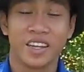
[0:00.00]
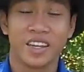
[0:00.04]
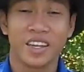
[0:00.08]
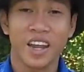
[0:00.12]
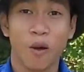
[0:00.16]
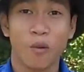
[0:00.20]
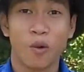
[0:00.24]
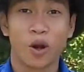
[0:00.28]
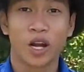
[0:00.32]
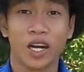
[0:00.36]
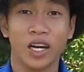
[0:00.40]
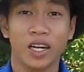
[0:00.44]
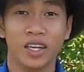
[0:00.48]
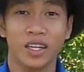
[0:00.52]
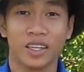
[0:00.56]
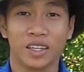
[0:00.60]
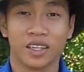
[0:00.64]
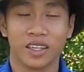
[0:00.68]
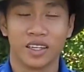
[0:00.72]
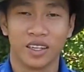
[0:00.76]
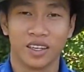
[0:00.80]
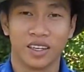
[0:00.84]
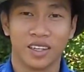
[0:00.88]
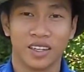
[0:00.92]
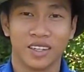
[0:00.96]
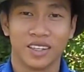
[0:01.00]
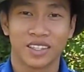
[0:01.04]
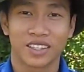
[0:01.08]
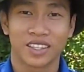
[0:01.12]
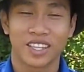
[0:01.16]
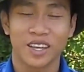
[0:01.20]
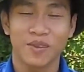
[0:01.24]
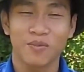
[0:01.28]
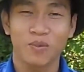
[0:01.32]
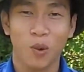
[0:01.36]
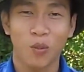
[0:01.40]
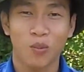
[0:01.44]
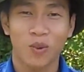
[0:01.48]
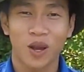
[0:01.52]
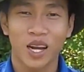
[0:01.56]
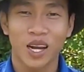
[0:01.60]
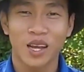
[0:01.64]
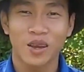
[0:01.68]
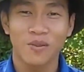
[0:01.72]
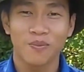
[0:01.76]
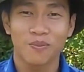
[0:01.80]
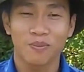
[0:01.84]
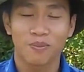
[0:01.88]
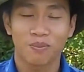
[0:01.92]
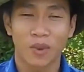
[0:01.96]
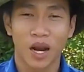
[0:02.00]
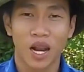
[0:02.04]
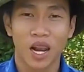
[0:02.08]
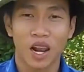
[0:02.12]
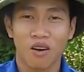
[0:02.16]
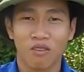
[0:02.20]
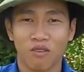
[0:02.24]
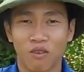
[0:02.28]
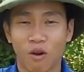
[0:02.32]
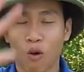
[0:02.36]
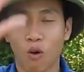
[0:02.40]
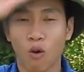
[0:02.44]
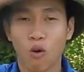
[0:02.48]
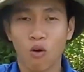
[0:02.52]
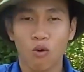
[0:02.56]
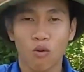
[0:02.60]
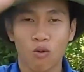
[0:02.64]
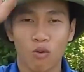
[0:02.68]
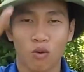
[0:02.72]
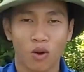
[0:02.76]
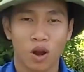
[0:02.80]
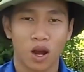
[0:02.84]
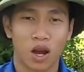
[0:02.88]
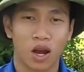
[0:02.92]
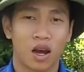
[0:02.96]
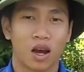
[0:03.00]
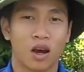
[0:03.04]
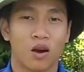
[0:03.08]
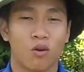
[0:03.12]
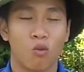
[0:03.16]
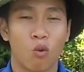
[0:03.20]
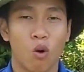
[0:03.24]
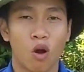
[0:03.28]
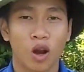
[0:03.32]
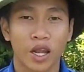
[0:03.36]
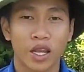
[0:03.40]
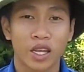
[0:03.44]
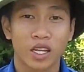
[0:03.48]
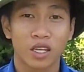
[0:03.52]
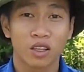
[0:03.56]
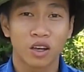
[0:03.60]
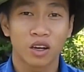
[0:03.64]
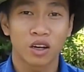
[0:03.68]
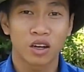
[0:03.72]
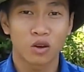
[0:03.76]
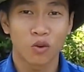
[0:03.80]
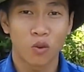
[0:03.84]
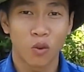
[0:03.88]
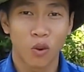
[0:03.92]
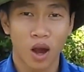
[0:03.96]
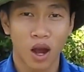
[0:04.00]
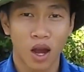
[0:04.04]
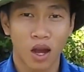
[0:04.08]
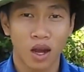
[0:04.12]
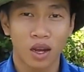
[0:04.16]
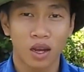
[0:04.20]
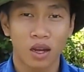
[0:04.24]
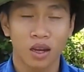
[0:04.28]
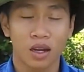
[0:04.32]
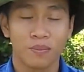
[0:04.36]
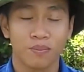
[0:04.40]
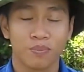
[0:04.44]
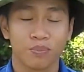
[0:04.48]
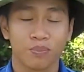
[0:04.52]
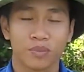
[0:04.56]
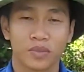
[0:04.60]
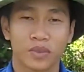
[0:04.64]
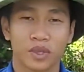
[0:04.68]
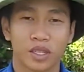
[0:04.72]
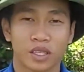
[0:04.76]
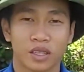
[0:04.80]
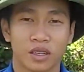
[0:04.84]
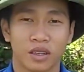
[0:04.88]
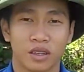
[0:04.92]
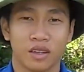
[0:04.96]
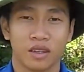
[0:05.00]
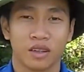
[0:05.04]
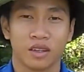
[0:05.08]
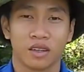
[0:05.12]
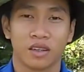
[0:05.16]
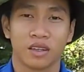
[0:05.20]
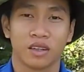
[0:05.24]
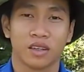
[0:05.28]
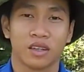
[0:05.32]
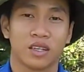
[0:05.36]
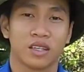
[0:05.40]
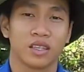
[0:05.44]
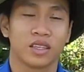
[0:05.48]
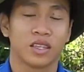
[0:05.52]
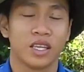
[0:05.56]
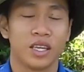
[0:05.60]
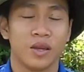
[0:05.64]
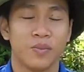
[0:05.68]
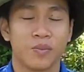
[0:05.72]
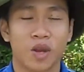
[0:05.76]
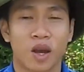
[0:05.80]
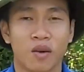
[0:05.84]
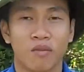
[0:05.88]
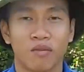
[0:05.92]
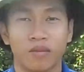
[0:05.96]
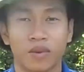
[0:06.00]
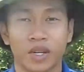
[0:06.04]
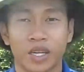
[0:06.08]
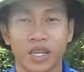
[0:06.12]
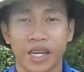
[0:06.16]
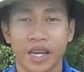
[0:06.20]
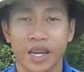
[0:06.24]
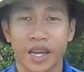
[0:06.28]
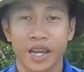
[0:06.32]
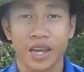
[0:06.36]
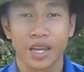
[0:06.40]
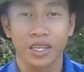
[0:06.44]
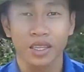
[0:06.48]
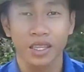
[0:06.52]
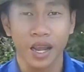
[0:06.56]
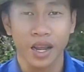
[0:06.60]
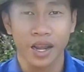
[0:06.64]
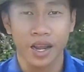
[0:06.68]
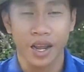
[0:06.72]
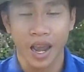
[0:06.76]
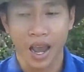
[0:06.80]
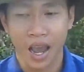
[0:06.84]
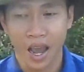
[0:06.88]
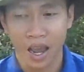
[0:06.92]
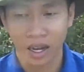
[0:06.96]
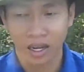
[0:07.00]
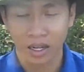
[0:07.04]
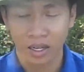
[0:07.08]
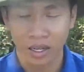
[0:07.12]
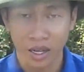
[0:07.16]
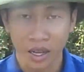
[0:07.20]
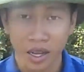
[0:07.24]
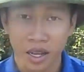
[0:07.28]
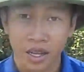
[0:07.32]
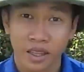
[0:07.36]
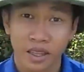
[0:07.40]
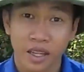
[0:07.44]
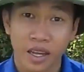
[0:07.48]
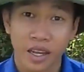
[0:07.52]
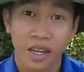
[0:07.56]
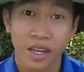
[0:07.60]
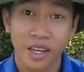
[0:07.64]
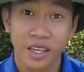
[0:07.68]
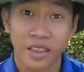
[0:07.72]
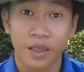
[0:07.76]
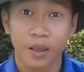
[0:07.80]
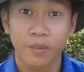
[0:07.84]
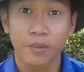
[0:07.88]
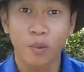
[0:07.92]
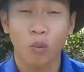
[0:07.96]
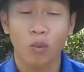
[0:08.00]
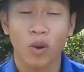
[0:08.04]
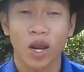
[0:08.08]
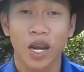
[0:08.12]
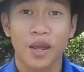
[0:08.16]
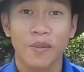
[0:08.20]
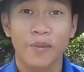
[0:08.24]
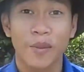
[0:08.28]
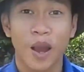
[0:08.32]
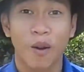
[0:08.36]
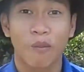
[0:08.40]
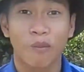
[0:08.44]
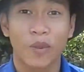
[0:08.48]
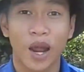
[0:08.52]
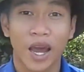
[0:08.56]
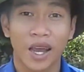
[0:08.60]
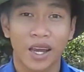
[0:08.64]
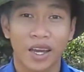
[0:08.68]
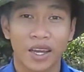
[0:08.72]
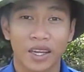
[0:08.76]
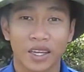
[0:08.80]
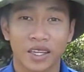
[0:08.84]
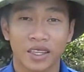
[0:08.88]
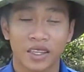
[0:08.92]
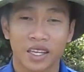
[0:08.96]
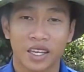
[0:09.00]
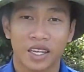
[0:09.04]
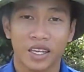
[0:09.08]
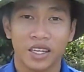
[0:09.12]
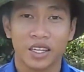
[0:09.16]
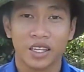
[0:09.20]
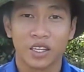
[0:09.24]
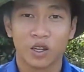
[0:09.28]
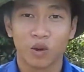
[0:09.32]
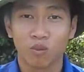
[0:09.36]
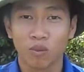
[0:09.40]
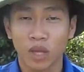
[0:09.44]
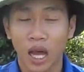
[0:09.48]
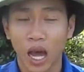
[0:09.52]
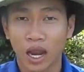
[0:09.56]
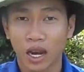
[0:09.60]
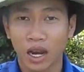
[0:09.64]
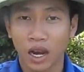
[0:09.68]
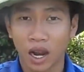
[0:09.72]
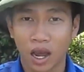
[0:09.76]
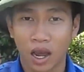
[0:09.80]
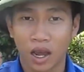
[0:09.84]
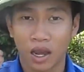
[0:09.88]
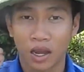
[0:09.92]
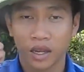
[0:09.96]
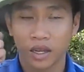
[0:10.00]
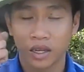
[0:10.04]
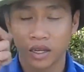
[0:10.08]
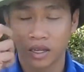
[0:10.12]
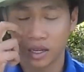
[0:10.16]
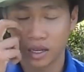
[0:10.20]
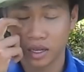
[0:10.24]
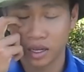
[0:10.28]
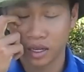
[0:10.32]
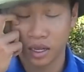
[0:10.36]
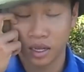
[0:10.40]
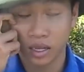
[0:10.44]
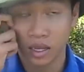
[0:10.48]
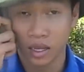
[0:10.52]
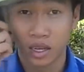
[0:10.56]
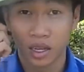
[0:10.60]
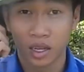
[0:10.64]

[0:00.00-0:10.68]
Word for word: Xin chào mọi người, à, tiếp tục clip mình là Vũ, à, quản lý kỹ thuật của à, team công bên Kiến tại Nghệ An Thì tiếp tục clip ngày hôm nay thì chúng ta lại à,